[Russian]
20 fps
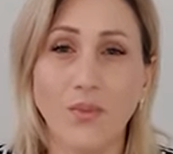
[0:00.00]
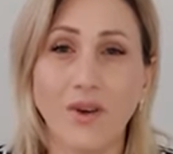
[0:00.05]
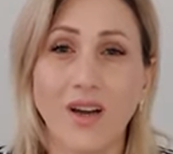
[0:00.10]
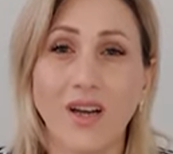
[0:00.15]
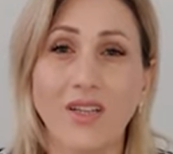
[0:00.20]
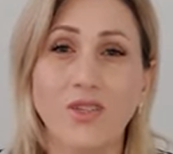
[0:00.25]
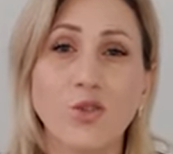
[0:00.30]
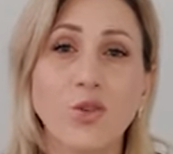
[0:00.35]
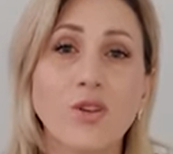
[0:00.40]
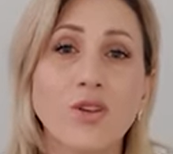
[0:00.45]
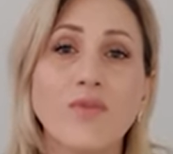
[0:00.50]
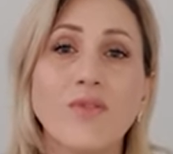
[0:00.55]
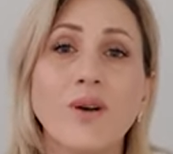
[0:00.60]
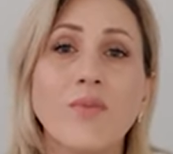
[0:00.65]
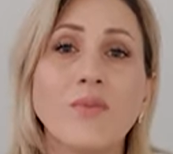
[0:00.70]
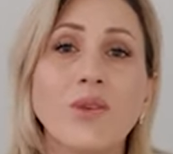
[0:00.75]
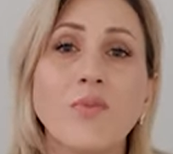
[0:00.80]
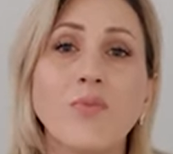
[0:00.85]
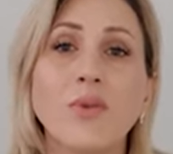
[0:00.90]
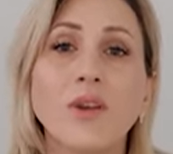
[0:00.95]
которые
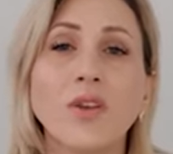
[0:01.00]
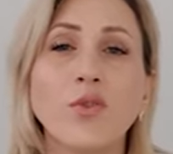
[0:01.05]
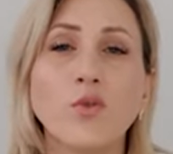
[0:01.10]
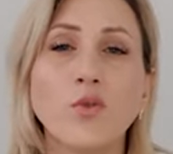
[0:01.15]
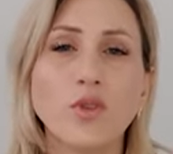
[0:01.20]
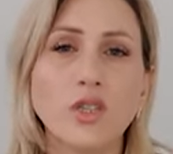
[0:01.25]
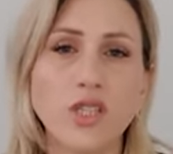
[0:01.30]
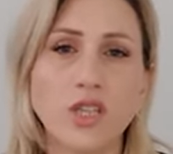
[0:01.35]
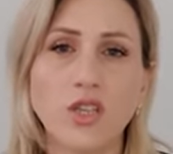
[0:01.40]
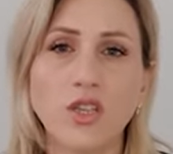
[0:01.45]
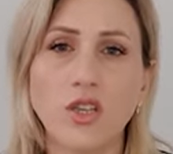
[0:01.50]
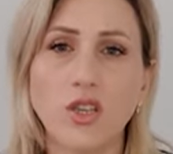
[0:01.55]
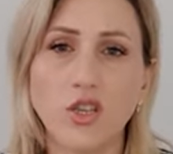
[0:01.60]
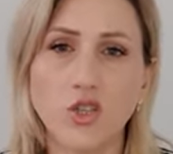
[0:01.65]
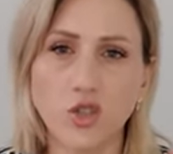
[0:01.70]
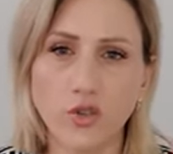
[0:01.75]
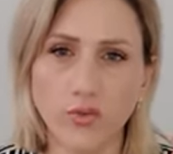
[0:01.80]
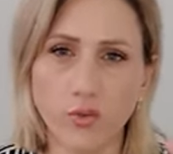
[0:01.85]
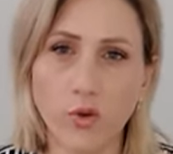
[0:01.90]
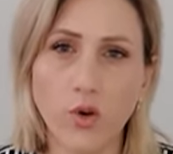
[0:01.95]
вам не приносят
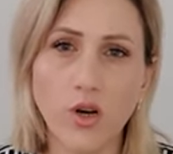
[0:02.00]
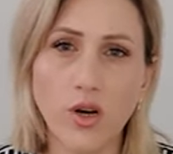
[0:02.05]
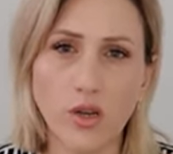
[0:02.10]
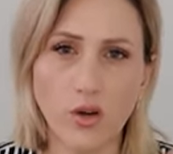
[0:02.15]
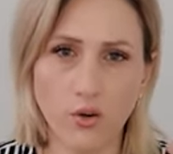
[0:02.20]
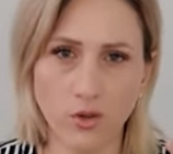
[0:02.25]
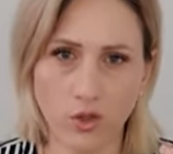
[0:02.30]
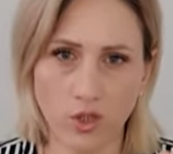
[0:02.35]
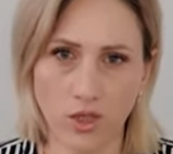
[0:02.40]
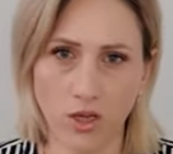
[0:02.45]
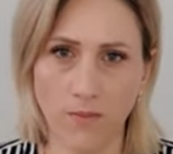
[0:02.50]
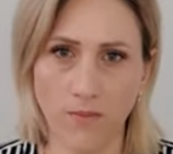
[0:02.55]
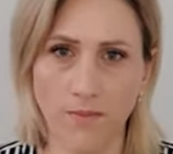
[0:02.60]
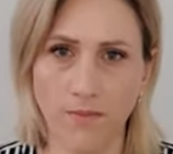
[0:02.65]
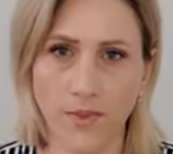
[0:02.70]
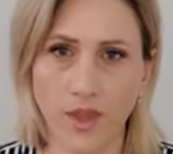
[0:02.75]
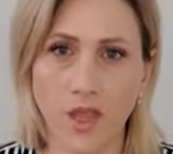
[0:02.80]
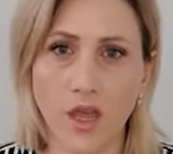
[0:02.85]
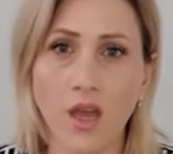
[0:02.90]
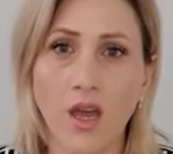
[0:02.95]
ничего хорошего.
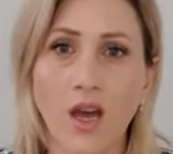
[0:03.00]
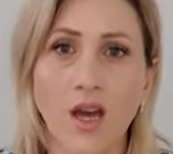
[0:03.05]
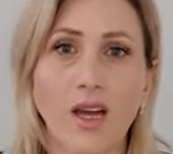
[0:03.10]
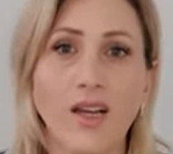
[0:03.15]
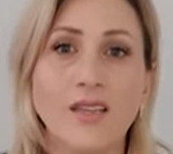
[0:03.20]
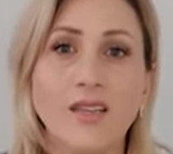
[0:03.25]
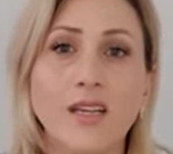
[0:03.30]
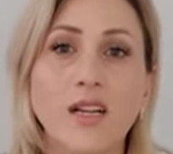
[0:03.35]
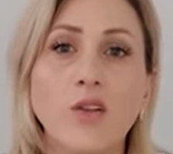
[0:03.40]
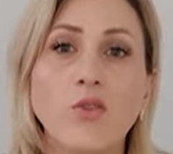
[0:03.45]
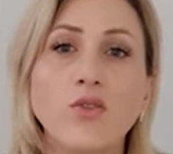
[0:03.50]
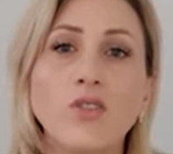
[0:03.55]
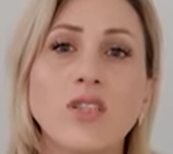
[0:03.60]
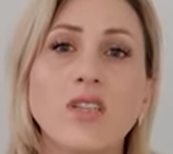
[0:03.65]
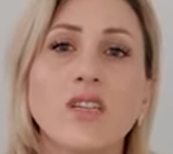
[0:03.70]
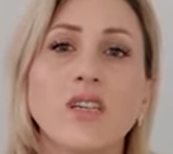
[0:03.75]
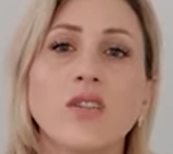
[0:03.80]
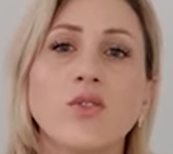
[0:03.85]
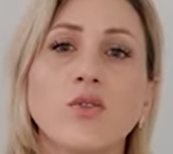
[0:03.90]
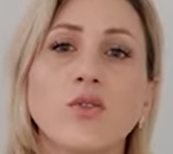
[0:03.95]
Это люди,
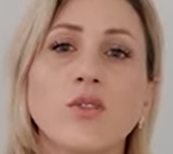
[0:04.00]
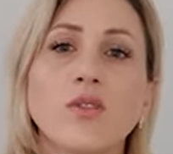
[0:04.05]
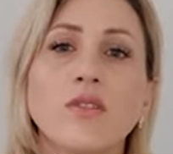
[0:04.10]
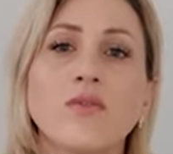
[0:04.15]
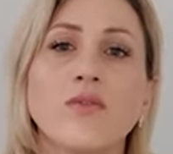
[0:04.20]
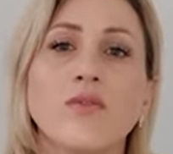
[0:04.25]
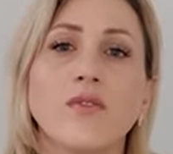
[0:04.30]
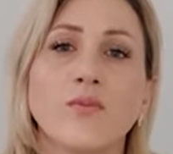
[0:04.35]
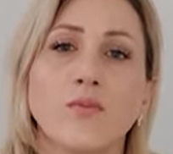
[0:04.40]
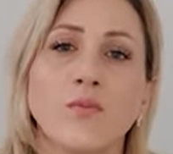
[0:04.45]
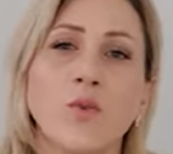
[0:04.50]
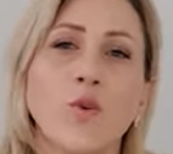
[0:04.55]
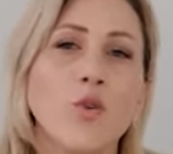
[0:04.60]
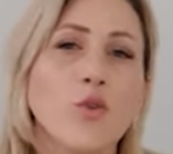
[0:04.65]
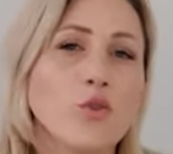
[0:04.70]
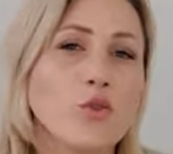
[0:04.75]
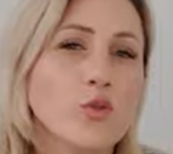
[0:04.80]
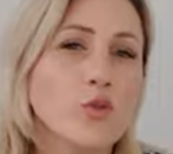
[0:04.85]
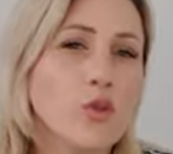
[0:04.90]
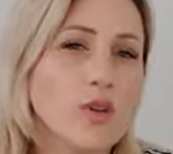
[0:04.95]
которые
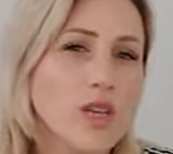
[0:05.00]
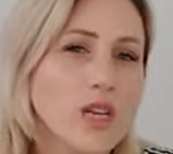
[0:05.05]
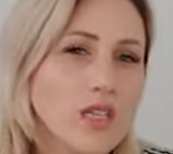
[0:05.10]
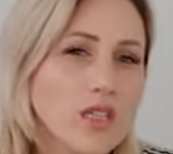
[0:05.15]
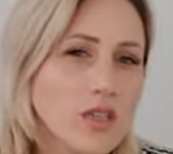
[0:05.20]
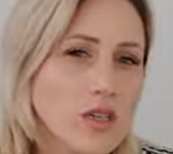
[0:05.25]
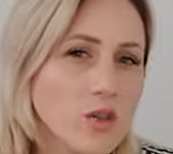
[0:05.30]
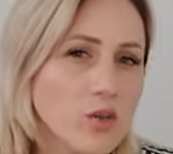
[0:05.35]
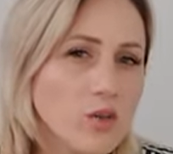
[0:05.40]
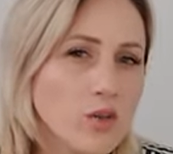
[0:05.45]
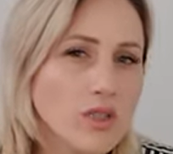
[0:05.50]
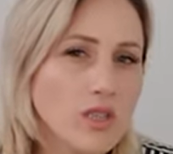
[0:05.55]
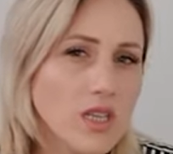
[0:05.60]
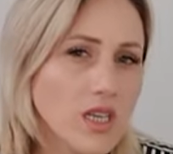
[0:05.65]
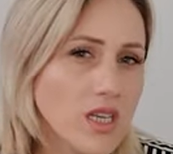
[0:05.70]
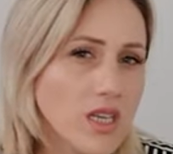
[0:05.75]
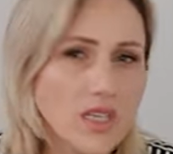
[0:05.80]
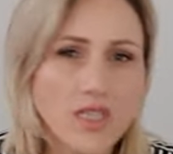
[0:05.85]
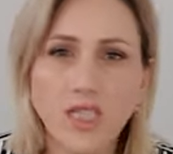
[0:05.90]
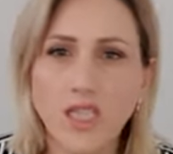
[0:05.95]
могут украсть какую-то
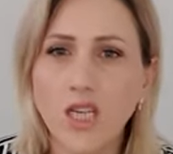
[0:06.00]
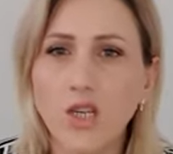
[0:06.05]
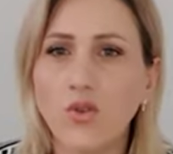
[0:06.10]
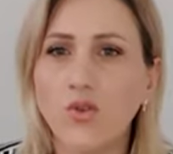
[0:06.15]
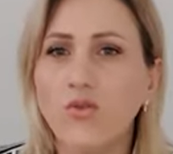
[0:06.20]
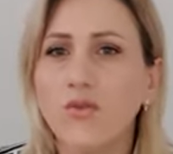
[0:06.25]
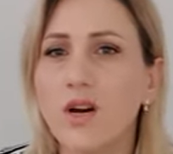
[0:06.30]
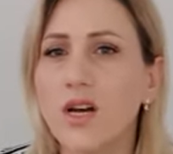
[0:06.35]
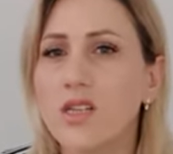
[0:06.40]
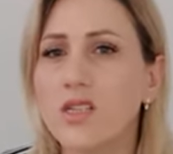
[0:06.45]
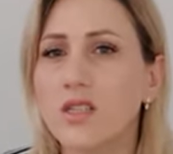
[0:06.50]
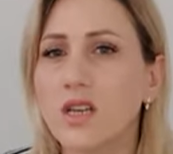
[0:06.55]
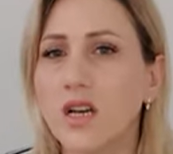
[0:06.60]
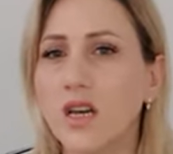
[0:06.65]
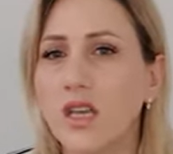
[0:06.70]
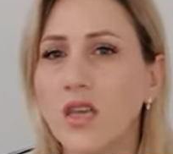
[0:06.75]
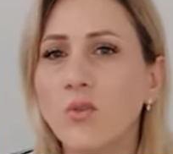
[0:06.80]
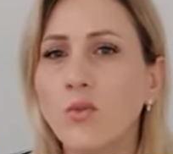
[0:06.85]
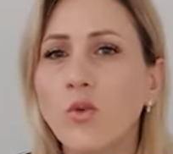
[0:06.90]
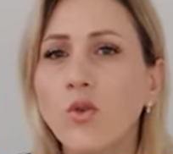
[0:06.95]
идею у вас,
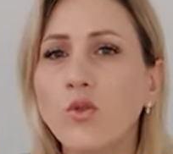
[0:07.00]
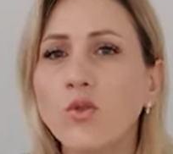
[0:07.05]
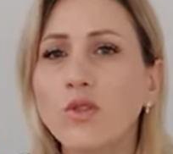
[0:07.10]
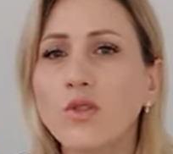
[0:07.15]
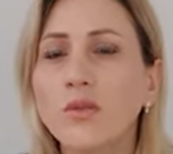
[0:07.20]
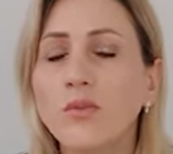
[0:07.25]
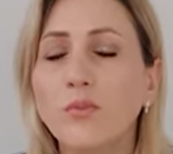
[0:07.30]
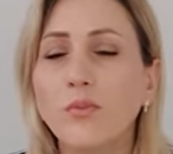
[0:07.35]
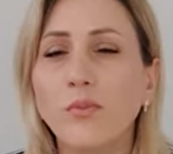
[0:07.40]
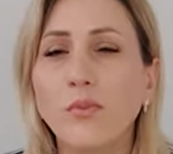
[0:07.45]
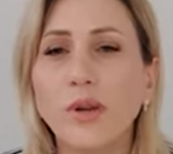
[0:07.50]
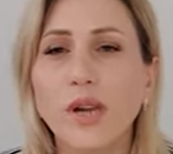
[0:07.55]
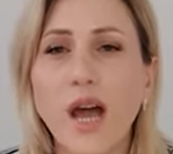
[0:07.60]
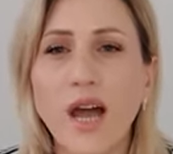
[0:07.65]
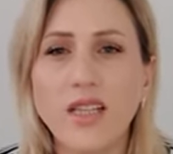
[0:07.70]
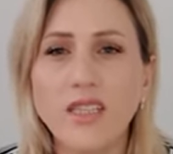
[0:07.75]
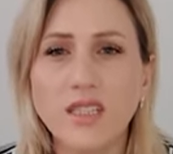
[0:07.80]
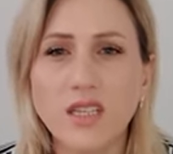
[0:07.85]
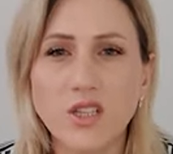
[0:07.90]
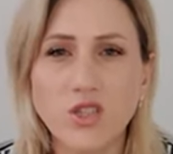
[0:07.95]
они могут
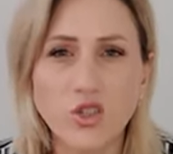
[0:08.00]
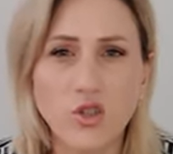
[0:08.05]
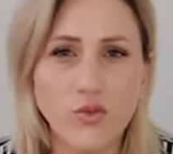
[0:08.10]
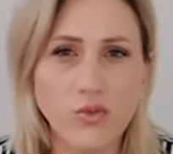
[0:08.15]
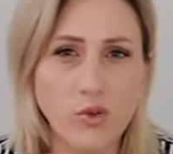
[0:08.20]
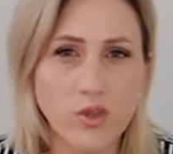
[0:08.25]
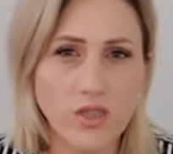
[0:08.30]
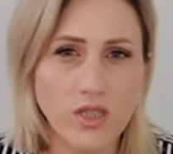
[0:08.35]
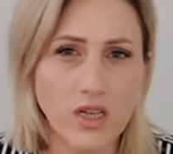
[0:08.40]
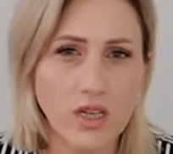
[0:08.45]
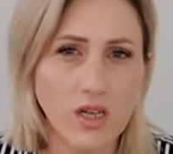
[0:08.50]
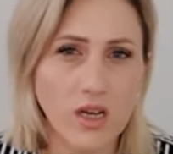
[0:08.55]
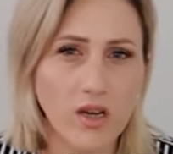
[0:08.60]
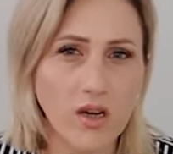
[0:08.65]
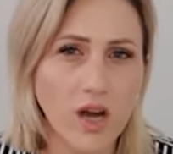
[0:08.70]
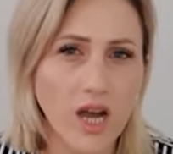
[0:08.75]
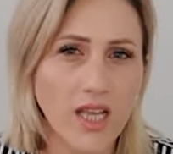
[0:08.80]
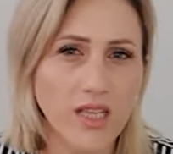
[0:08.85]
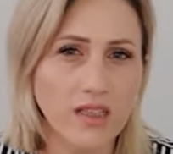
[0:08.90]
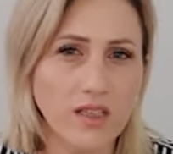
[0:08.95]
брать от чего-то
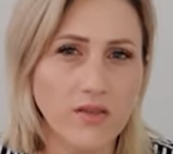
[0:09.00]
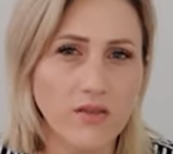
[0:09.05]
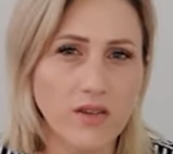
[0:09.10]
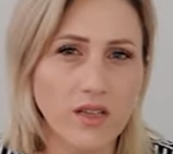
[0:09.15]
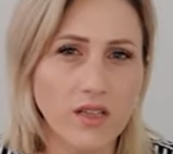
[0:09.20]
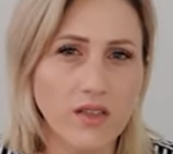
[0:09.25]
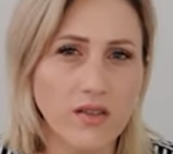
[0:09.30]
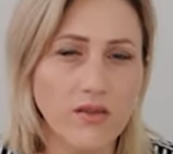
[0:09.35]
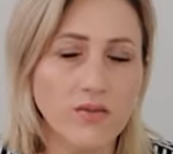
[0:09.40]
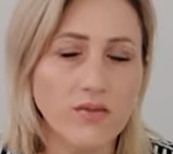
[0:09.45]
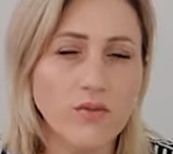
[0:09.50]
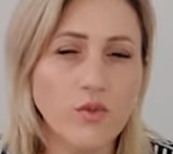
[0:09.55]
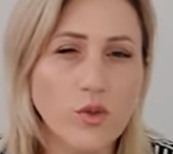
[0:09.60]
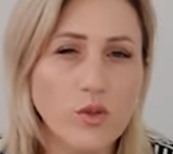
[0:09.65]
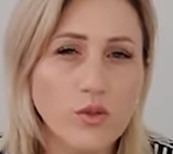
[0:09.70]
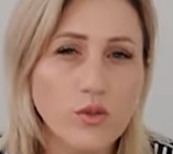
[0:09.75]
какая-то ну,